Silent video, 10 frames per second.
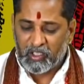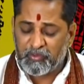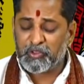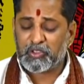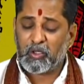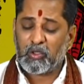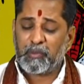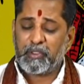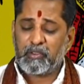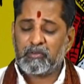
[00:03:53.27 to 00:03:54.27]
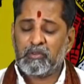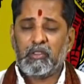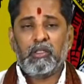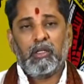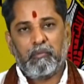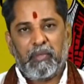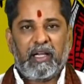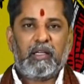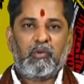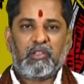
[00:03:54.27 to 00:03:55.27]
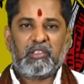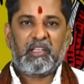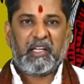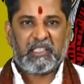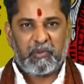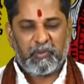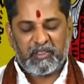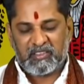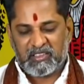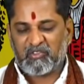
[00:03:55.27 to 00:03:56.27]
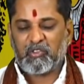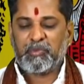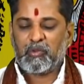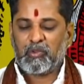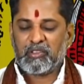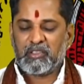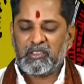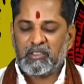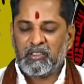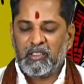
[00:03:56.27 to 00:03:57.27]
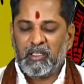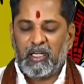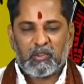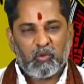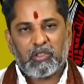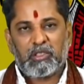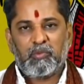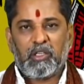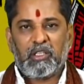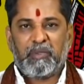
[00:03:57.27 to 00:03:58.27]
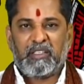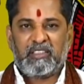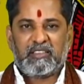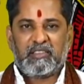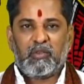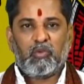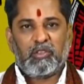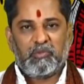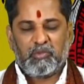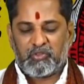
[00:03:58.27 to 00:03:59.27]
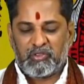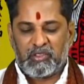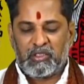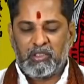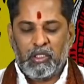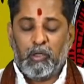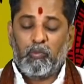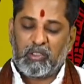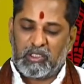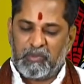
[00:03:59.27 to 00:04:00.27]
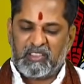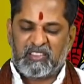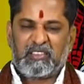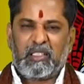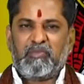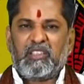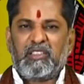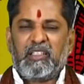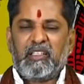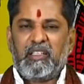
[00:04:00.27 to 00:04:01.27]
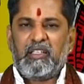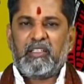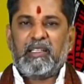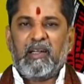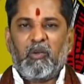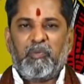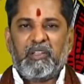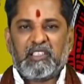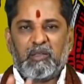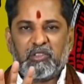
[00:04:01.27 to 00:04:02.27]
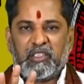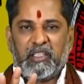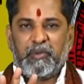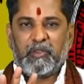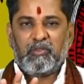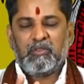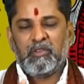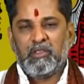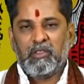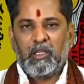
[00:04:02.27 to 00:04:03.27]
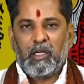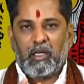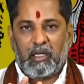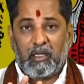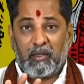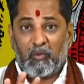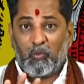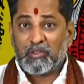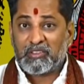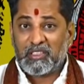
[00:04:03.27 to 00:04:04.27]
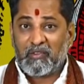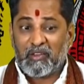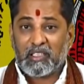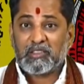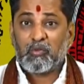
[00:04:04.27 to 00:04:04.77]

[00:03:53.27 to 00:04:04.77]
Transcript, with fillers: ఫ్యూచర్లో కూడా మీరు బాగానే ఉంటుంది కష్టపడి పనిచేసే తత్వం మీకు ఉంటుంది అది గుర్తింపు ఉంటుంది పనిచేస్తారు గుర్తింపు వస్తుంది మొత్తం మీద స్తబ్దత తగ్గి డెవలప్మెంట్స్ కనబడుతున్నాయి మీకు వచ్చిన అవకాశం